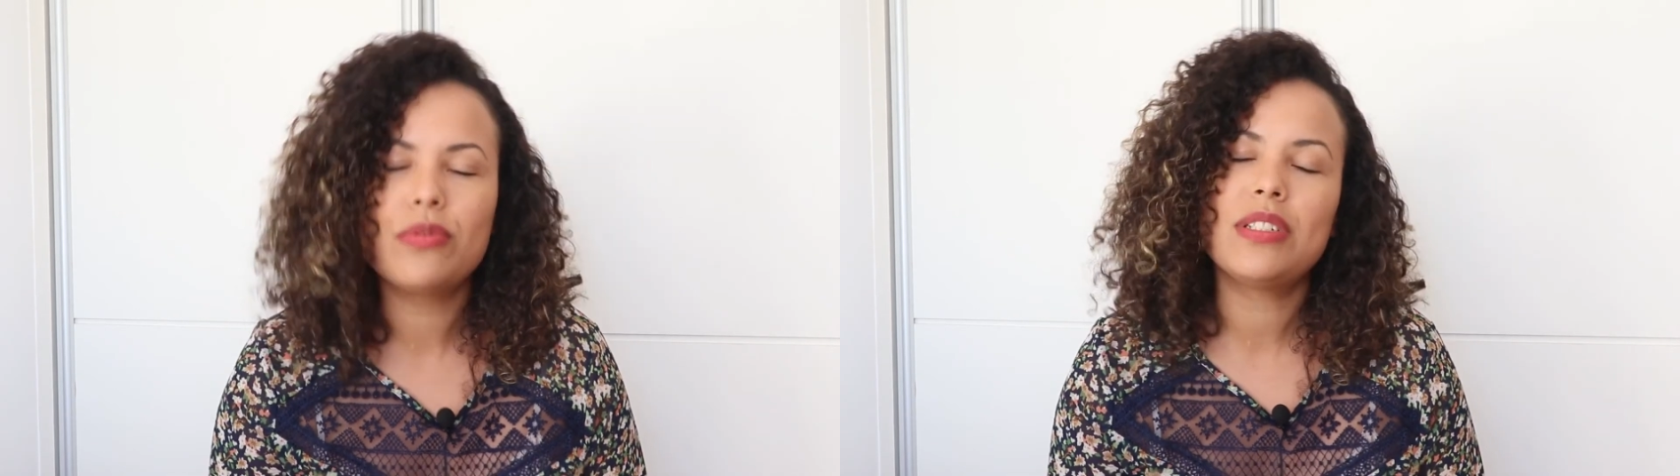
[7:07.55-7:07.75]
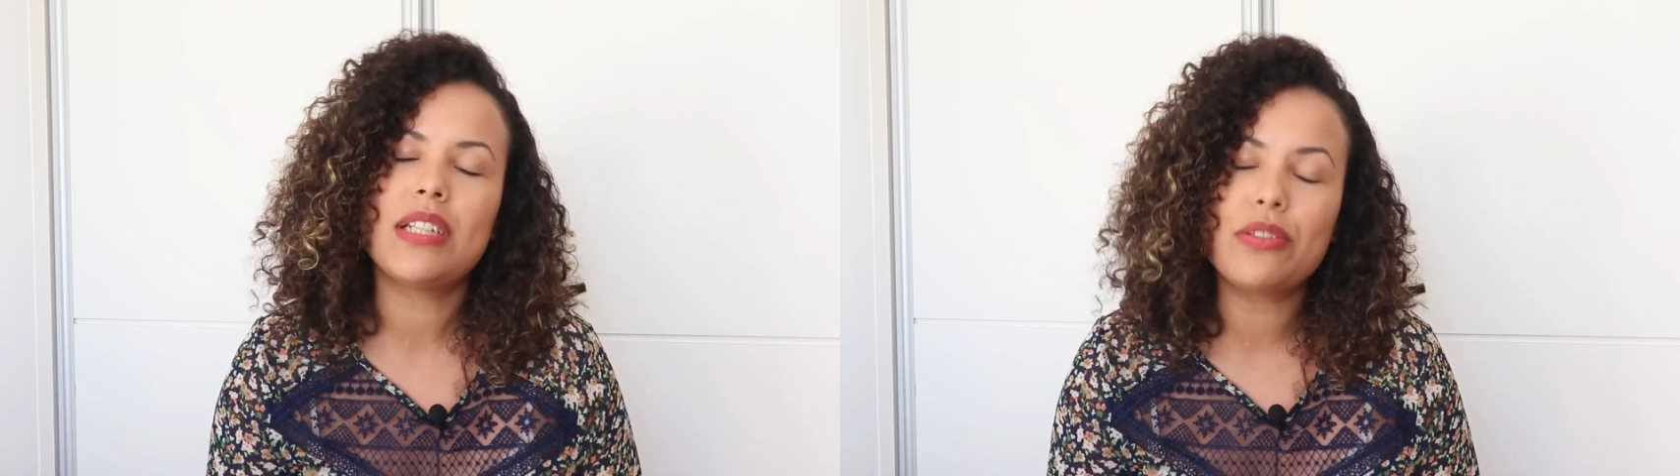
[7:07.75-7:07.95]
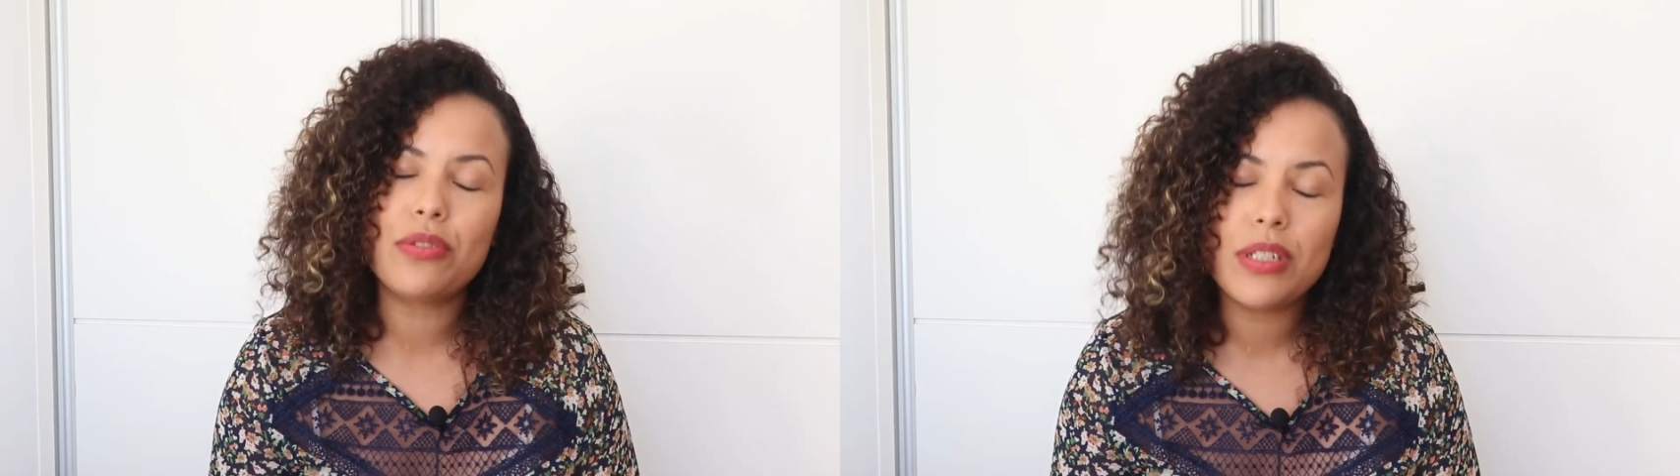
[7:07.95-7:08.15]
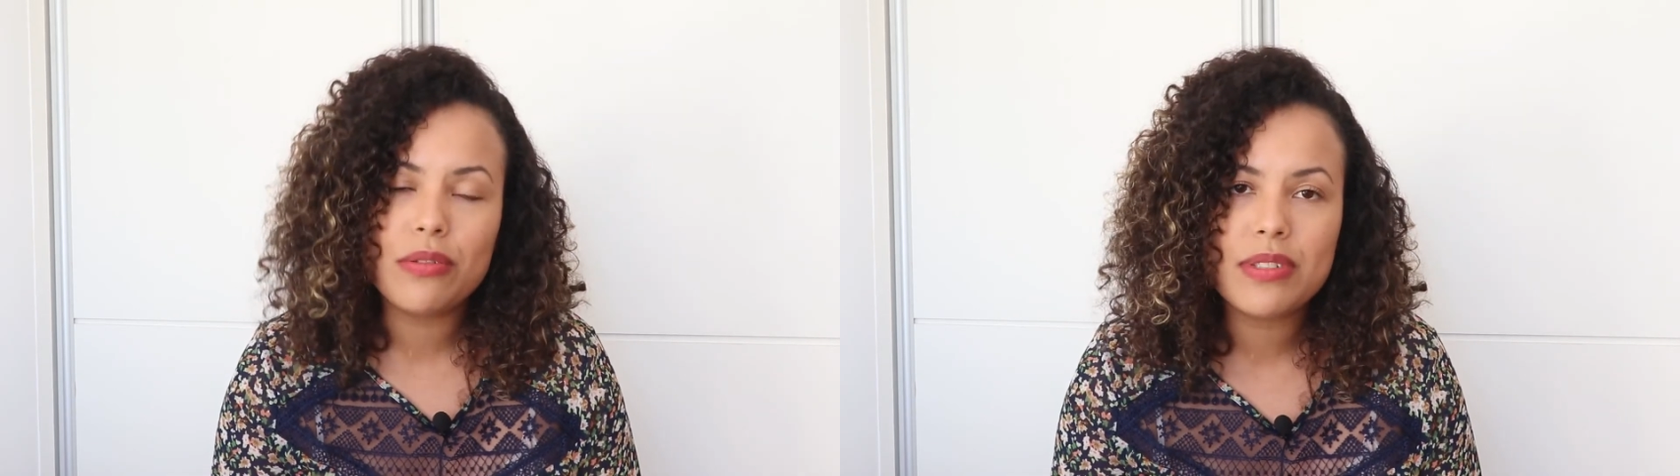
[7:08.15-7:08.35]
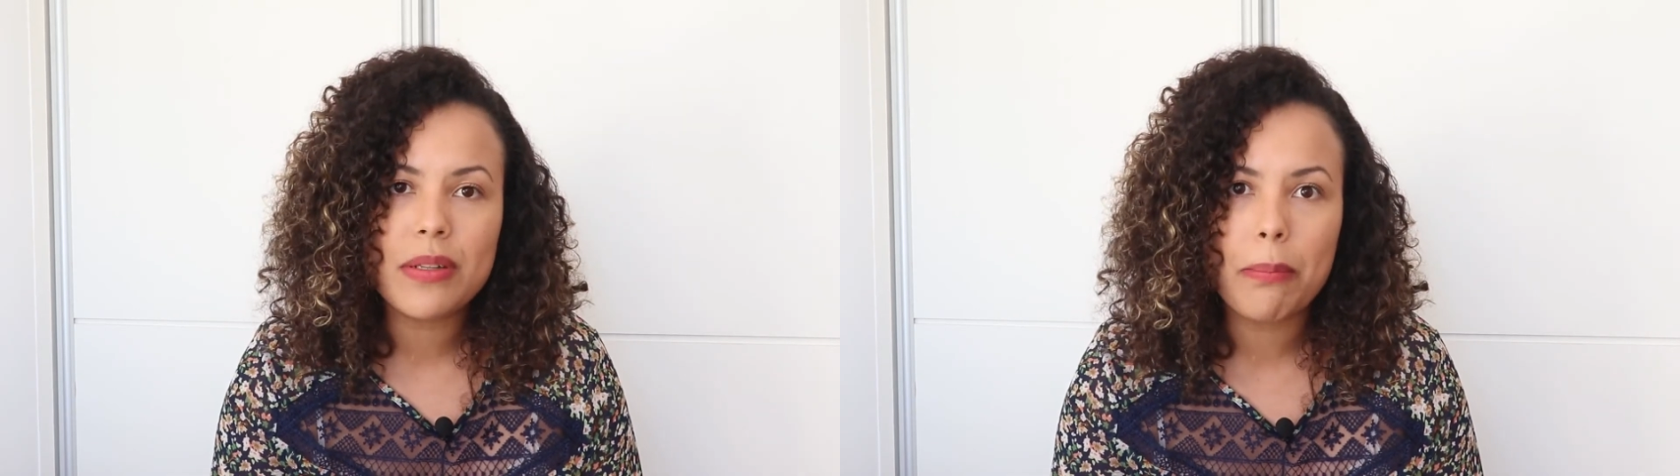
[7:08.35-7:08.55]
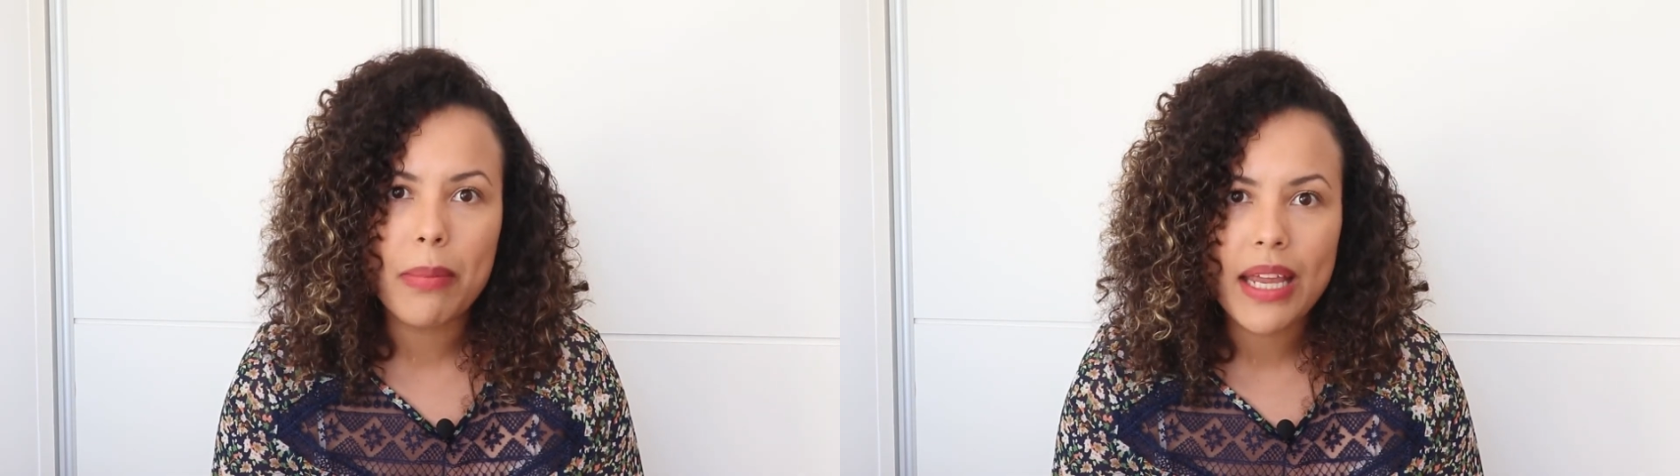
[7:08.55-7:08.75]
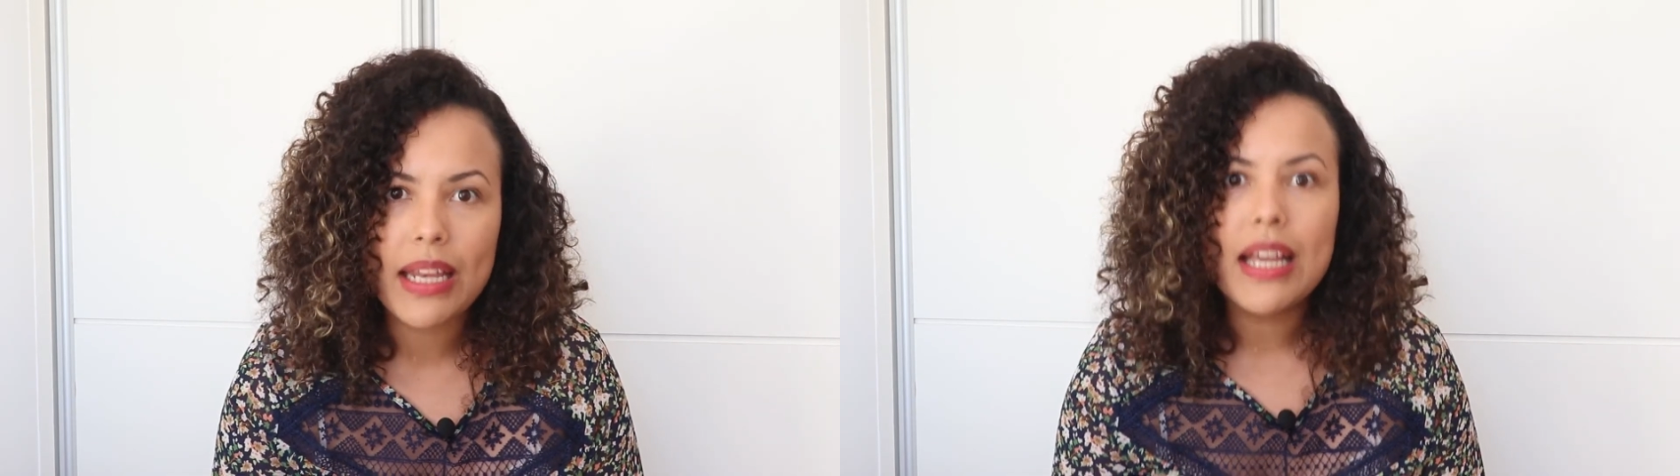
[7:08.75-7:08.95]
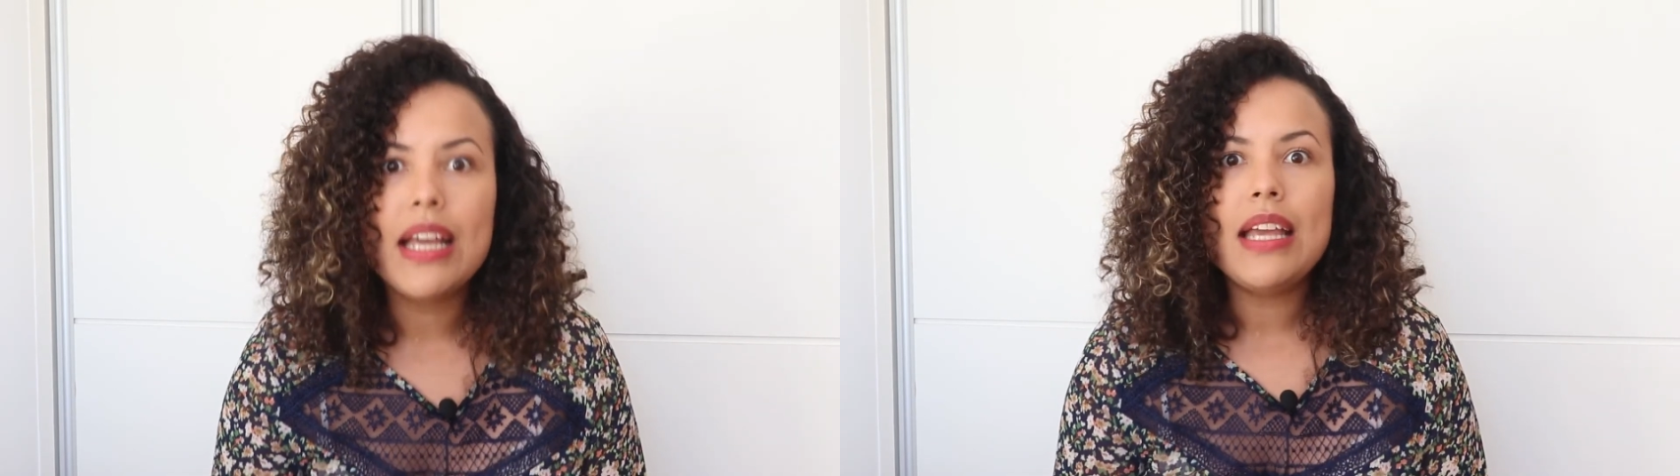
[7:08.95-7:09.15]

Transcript: os Estados Unidos também,